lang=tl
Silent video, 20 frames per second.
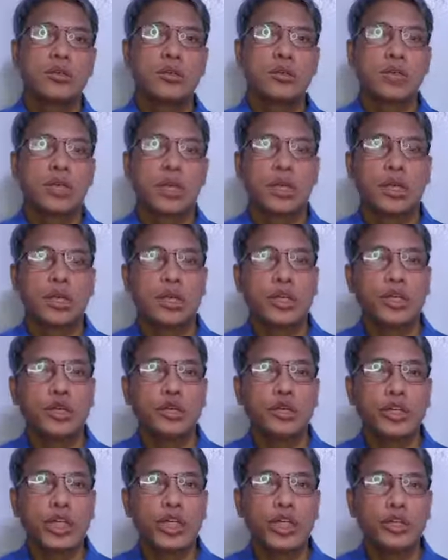Hanggang
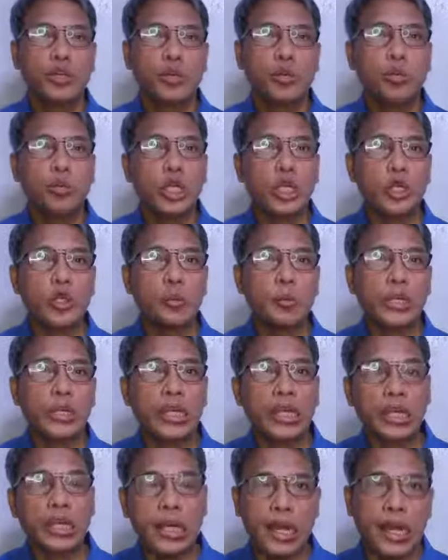ngayon ay umiinom pa
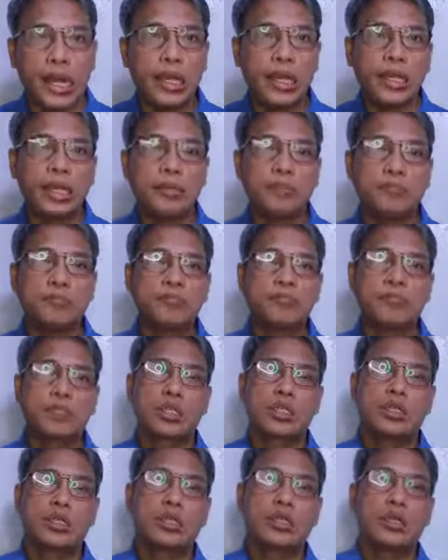rin ng alak.
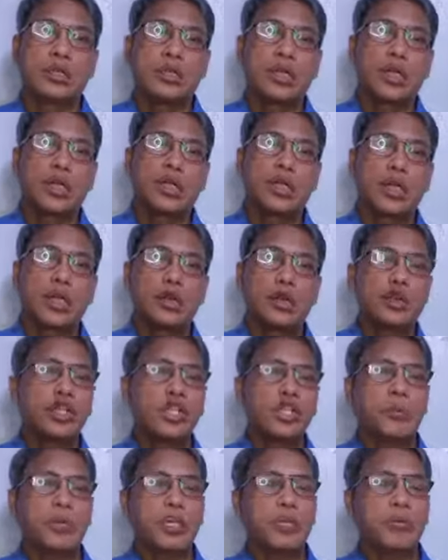Hanggang ngayon
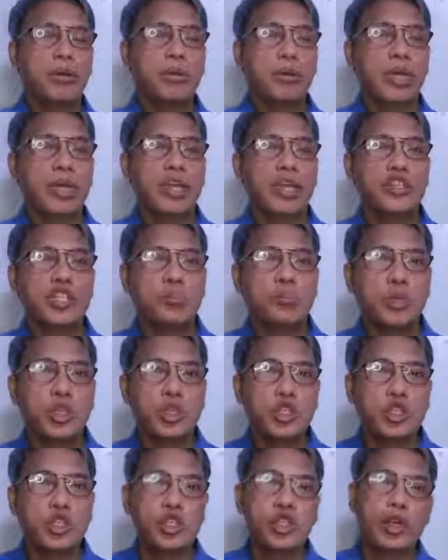hindi pa rin napapalaya sa
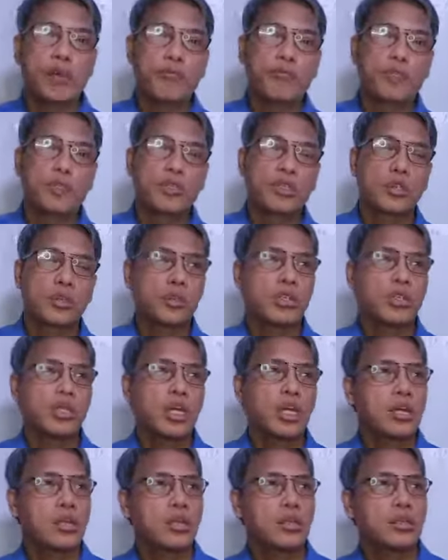bisyo. Sabi
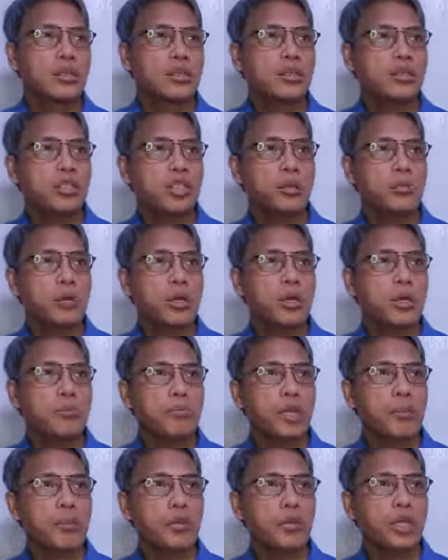niya, "Di ba
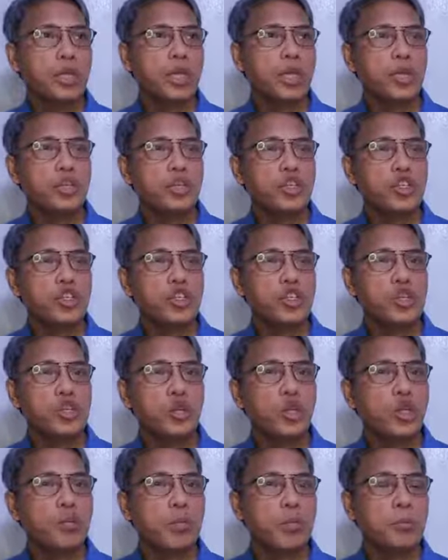miyembro yan ng Jesus the
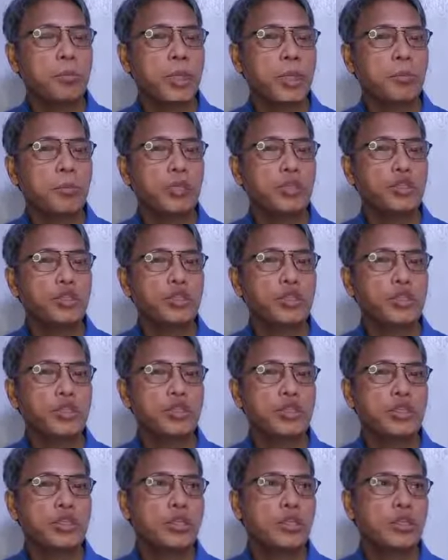Only Way Family
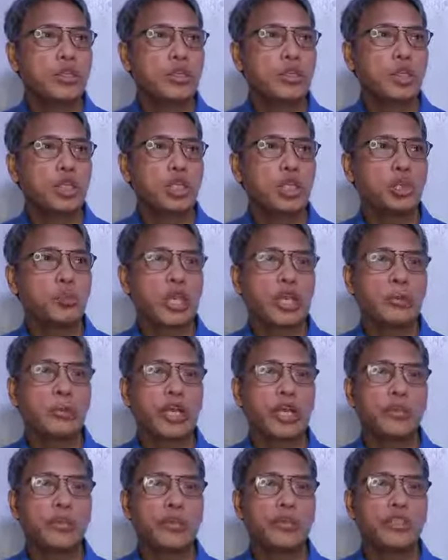Church?" Hindi pala
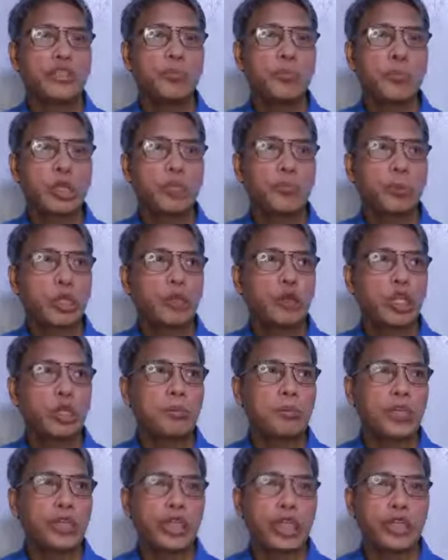maganda diyan, pare-pareho
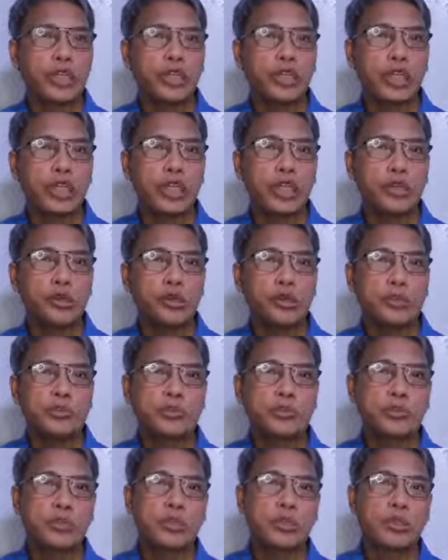lang pala tayo ng reliyon.
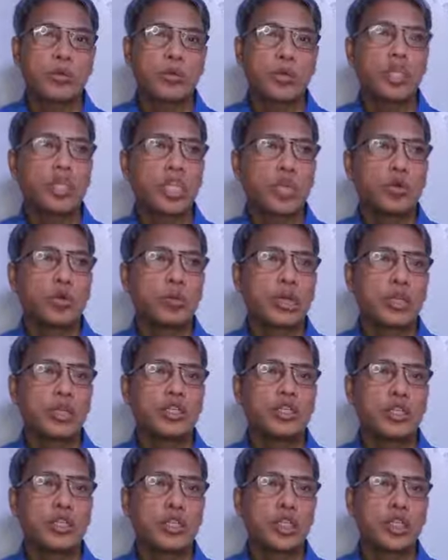Wala tayong
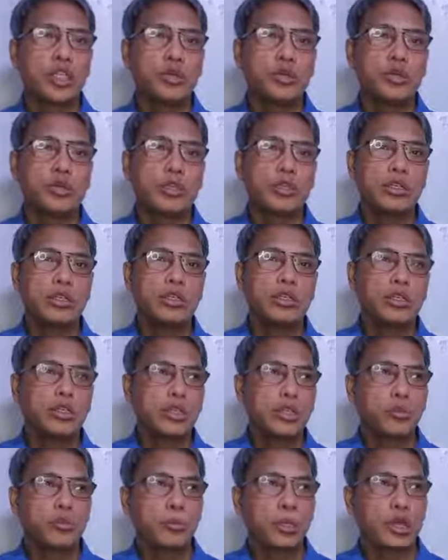umalis sa reliyon.
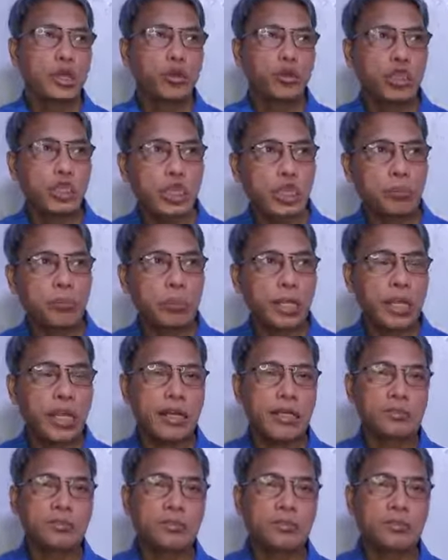Pareho din lang pala.